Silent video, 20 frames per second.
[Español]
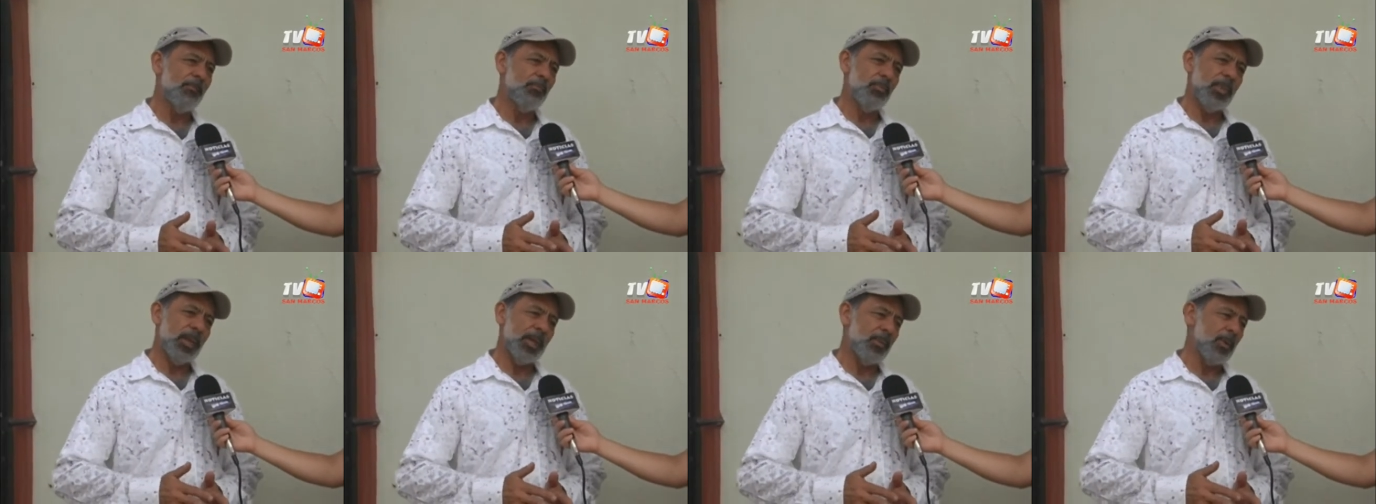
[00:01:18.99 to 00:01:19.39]

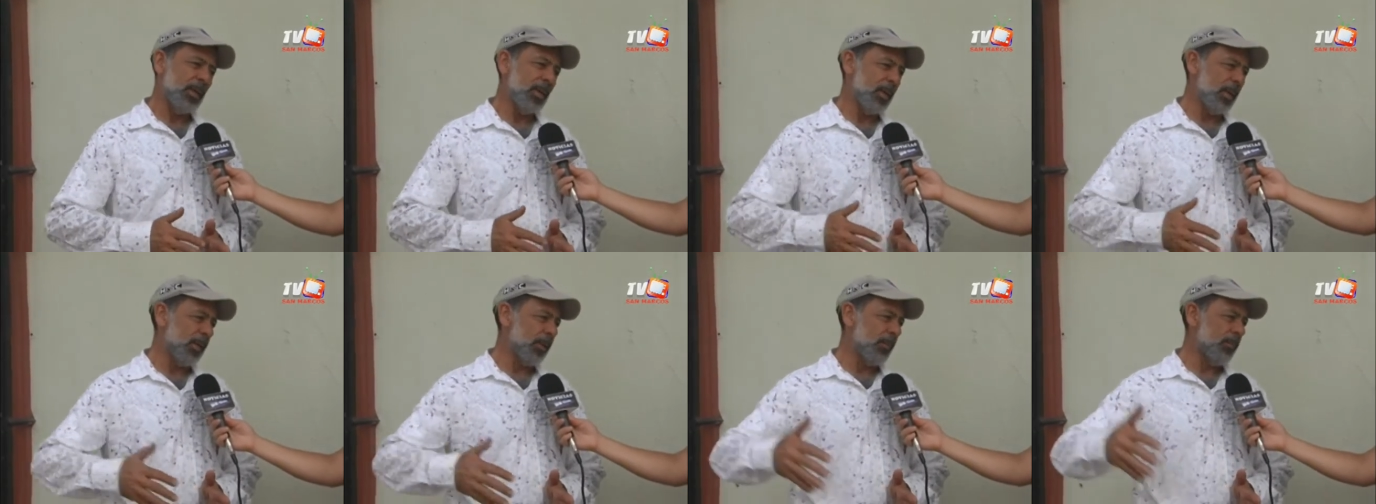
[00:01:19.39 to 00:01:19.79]

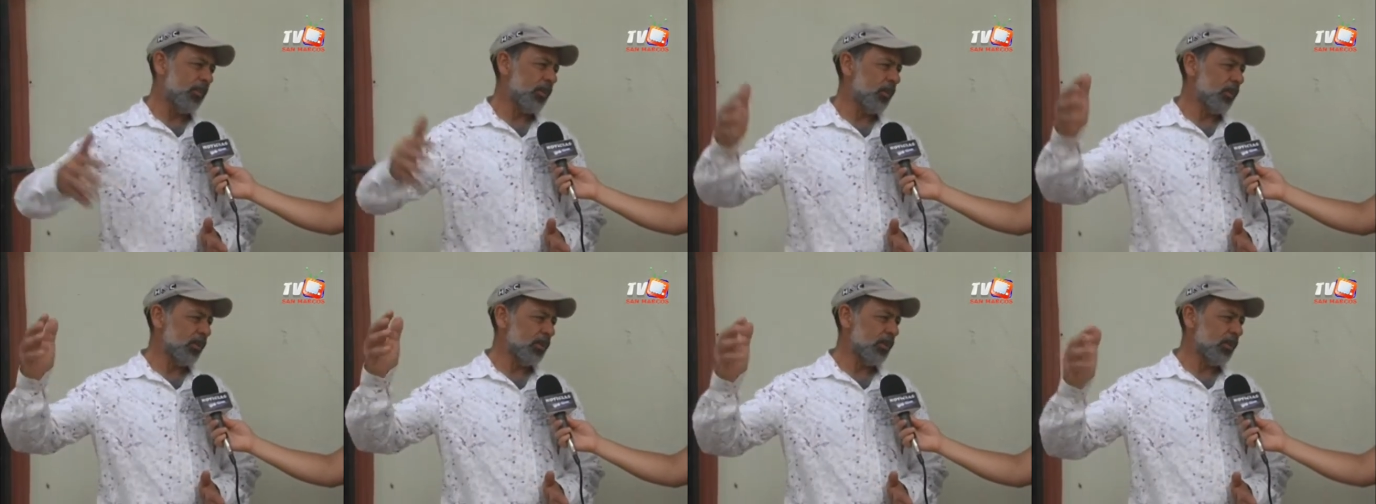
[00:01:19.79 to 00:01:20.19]
barbaridad de
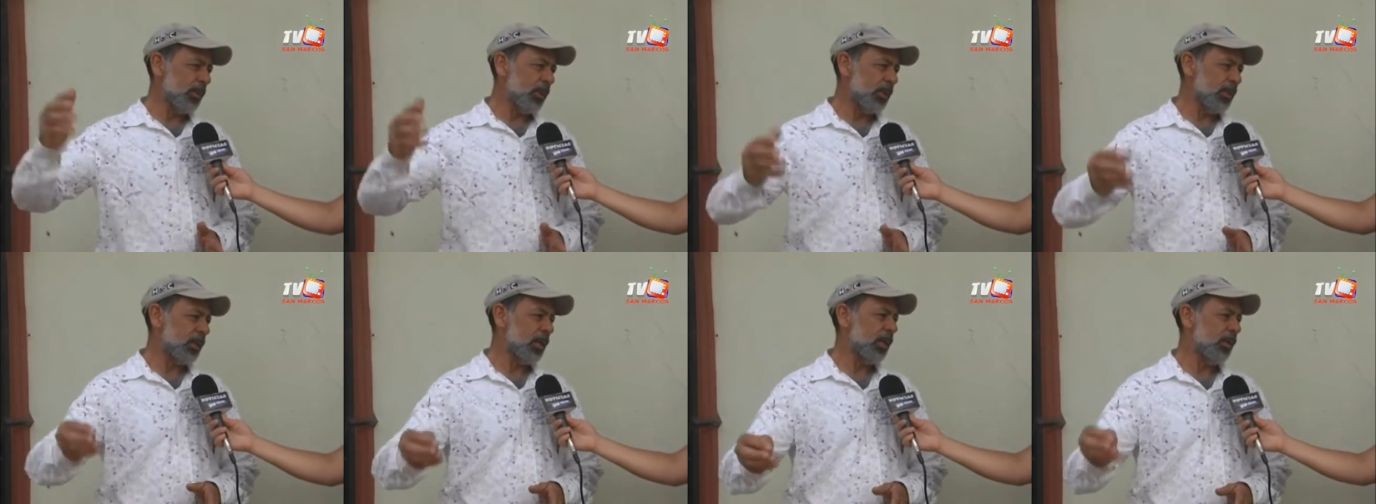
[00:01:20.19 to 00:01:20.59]

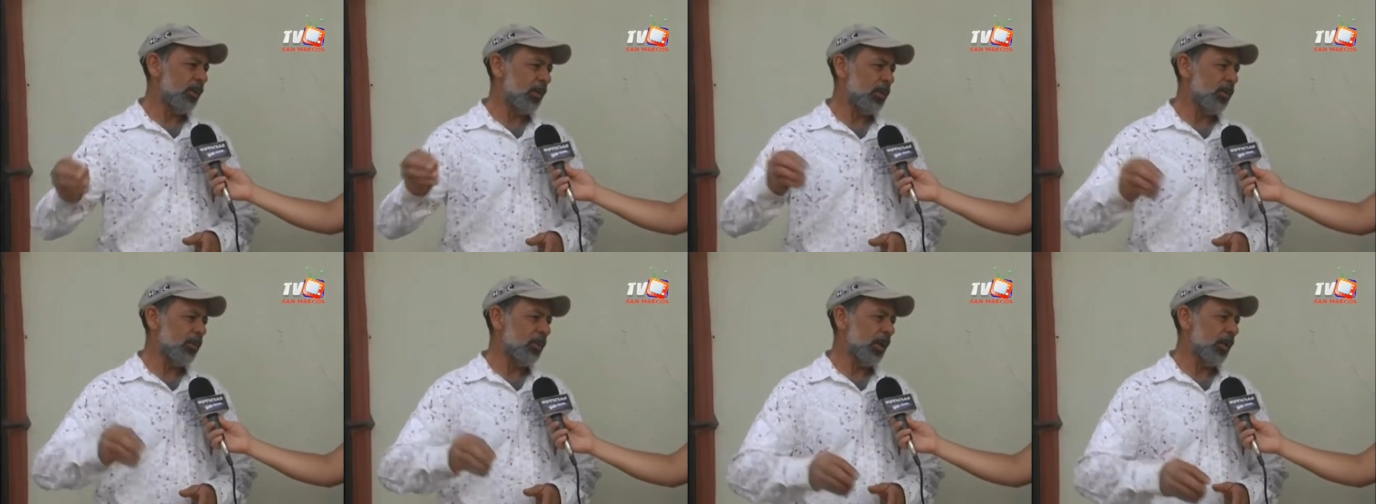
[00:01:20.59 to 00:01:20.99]
productores que
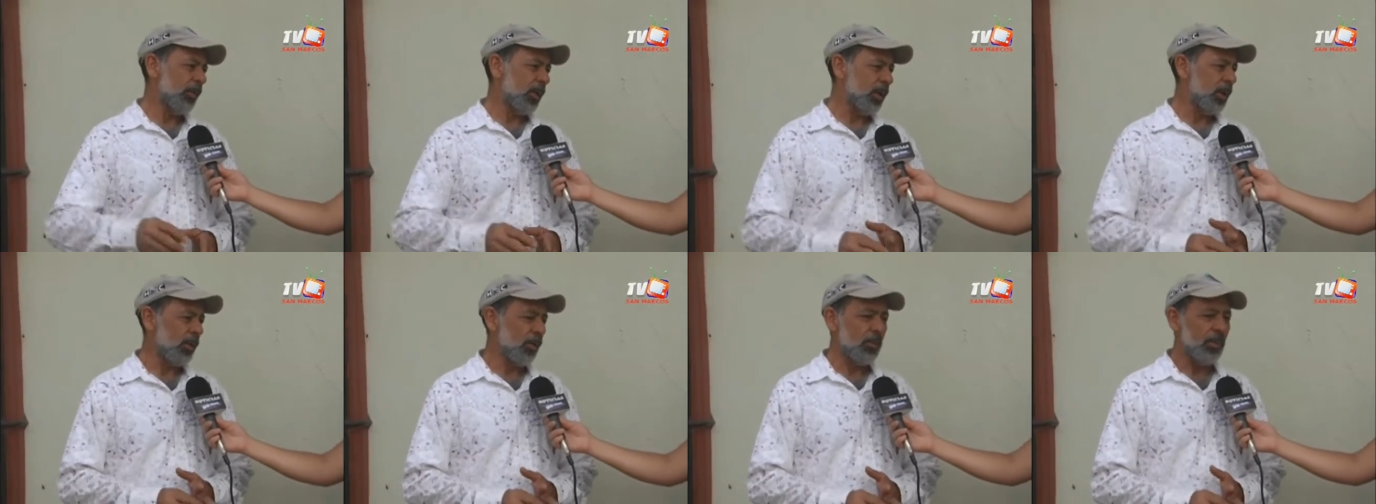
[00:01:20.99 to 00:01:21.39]
llevan su café
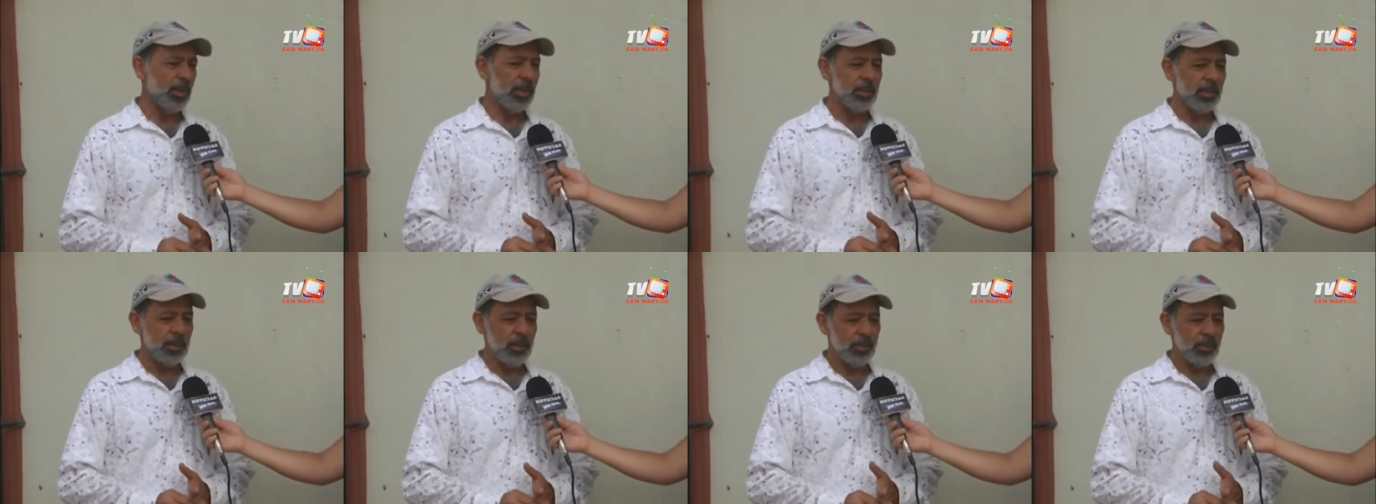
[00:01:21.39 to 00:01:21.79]
a la
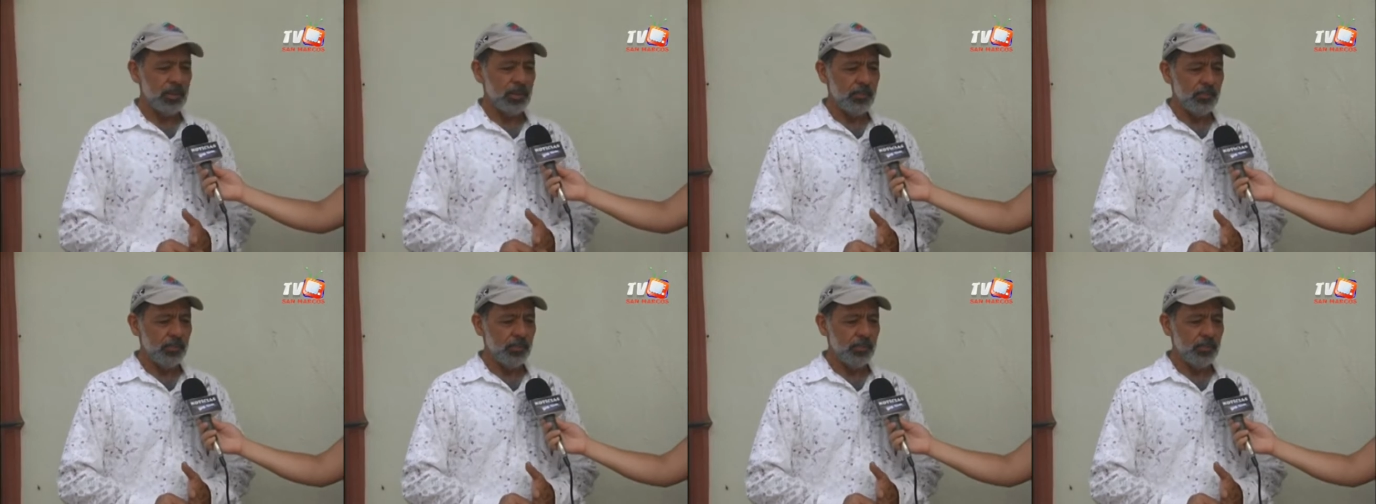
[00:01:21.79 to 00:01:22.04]
cooperativa.